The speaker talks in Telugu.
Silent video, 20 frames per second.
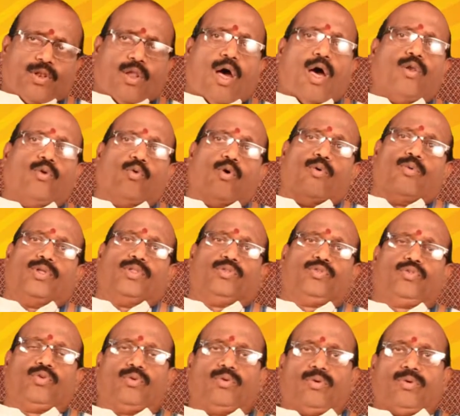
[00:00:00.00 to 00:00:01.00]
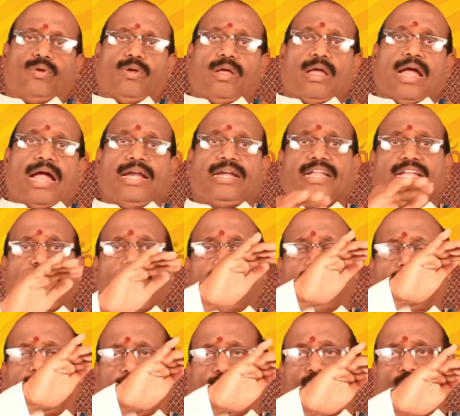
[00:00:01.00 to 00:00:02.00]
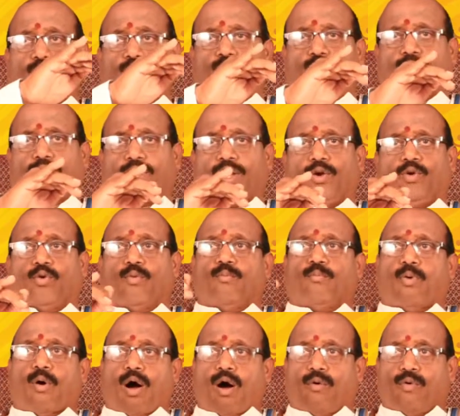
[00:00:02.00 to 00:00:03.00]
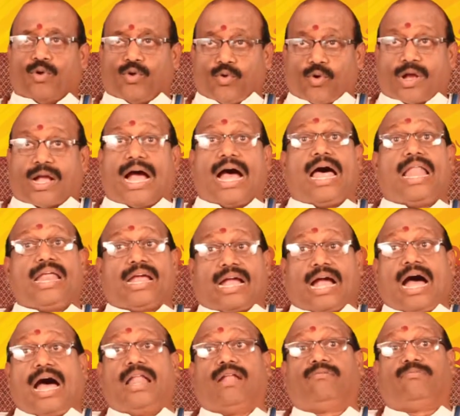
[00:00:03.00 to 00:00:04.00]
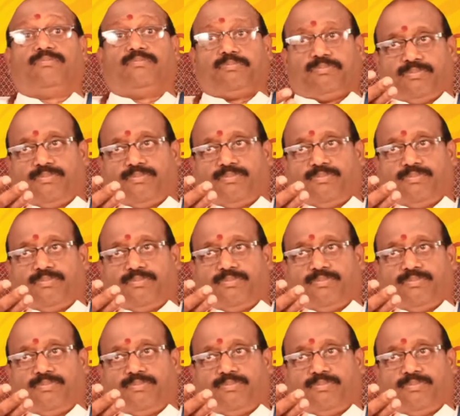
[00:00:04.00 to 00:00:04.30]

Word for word: నాలుగో వంతు అంటే ఈ రెండు రెండు పావు యుగాల కాలం